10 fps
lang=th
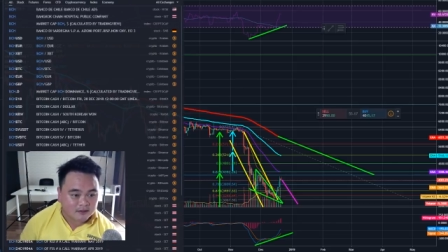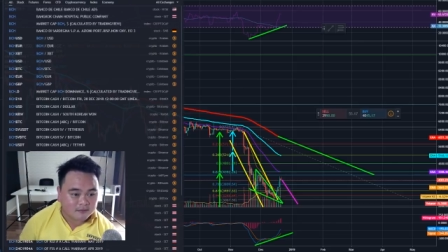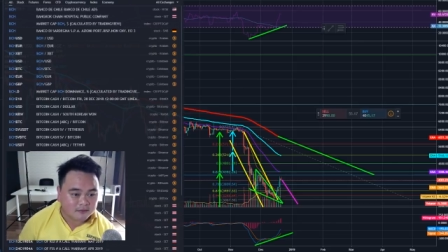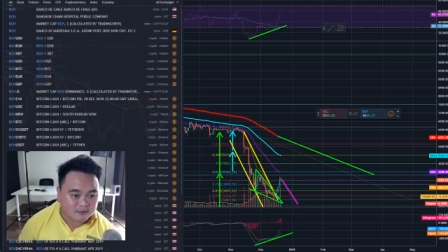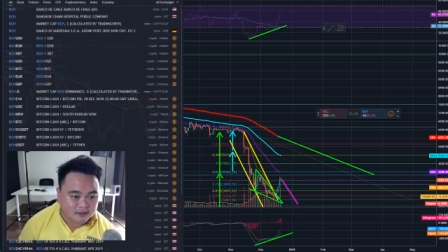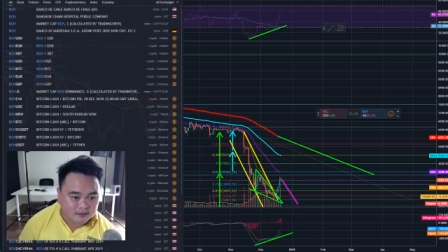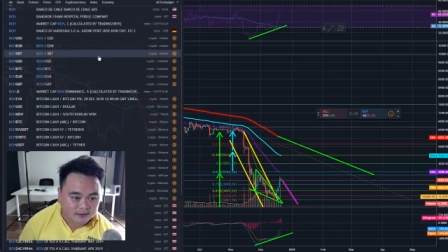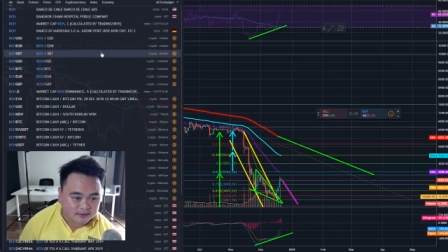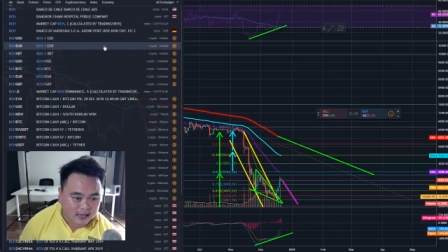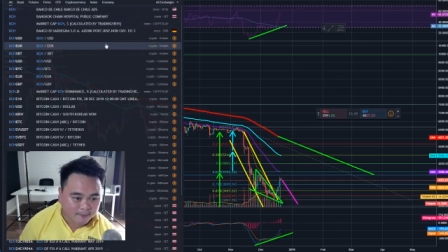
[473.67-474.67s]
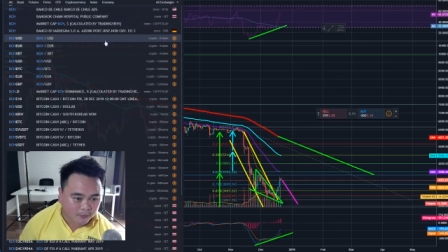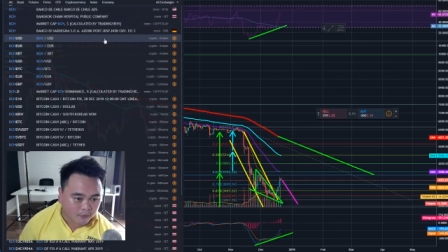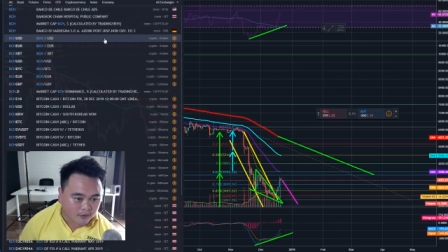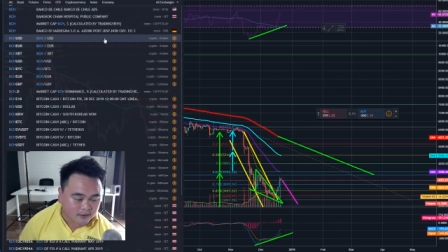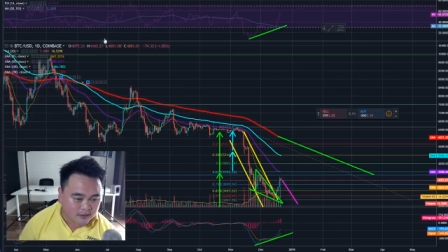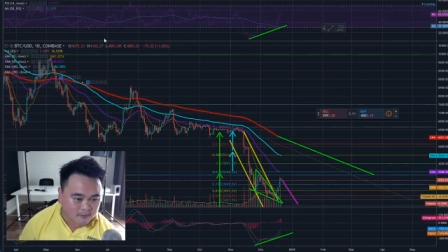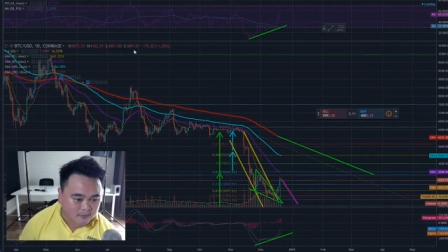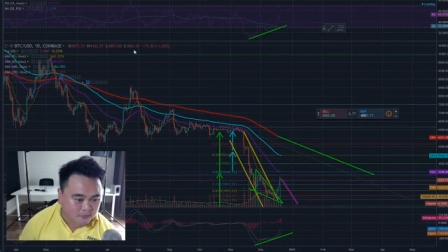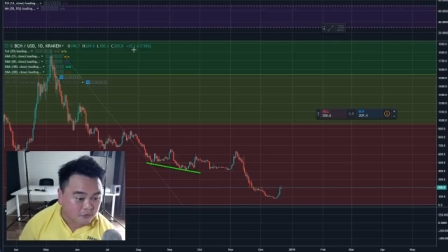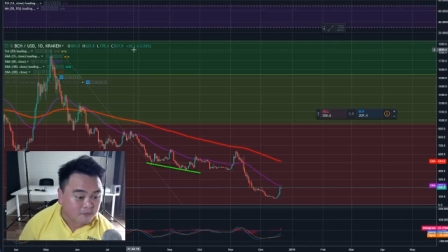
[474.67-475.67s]
เพื่อนๆติดตามดูก็จะได้แบ
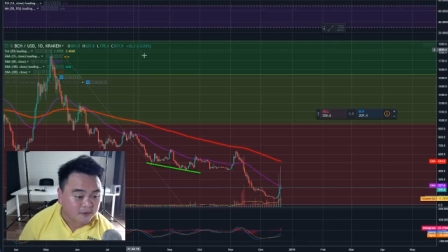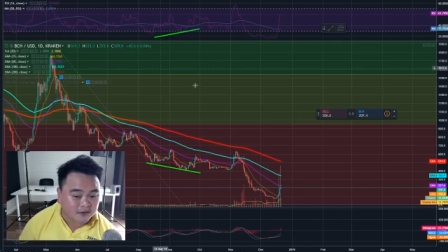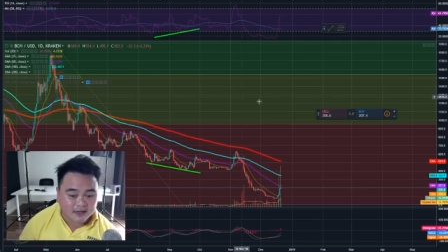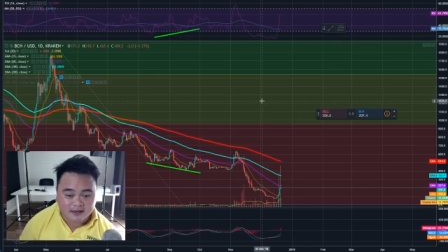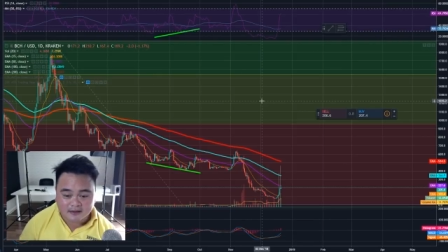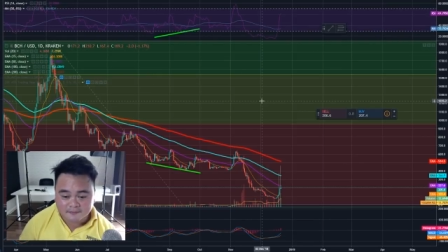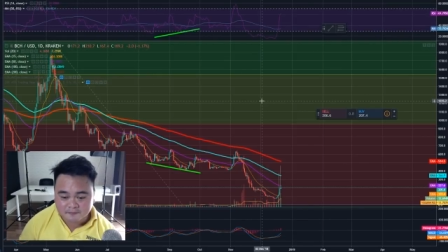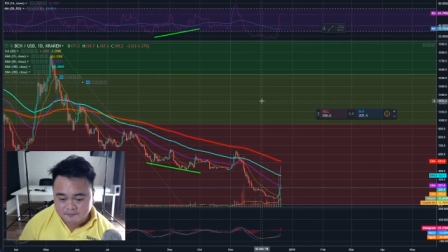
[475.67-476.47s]
บลุ้นไปด้วยกันนะ